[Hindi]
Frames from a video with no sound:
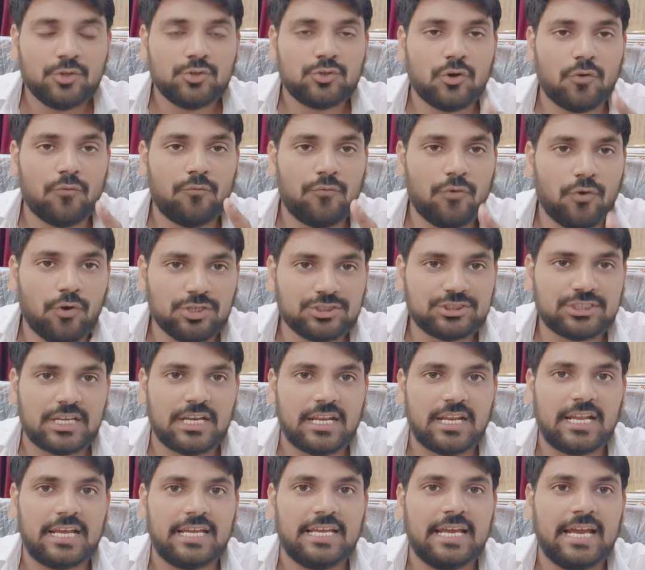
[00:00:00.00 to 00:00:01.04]
तो वो
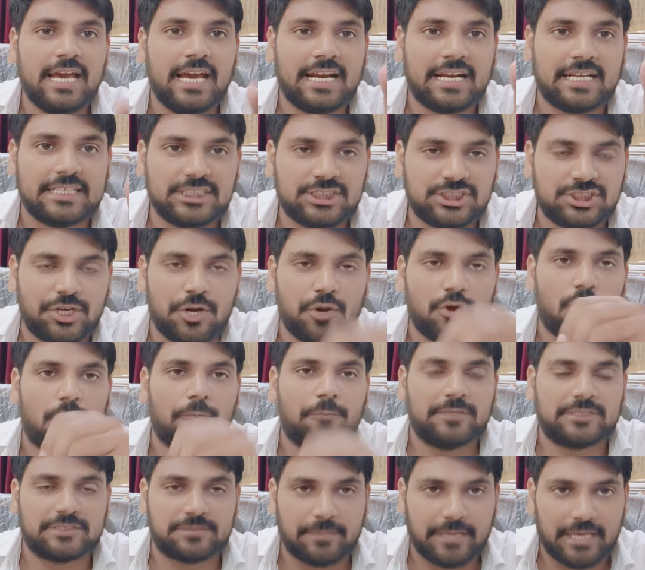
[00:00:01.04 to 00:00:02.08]
चल रही है रजिस्ट्री
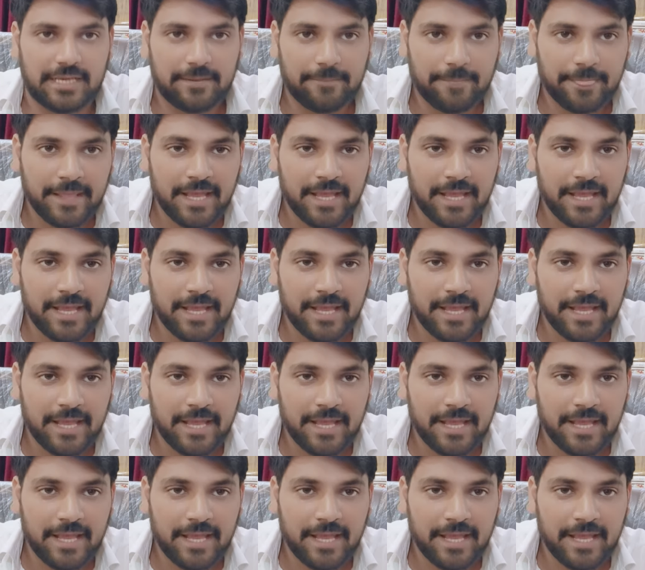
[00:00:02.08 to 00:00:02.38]
ऑफिस में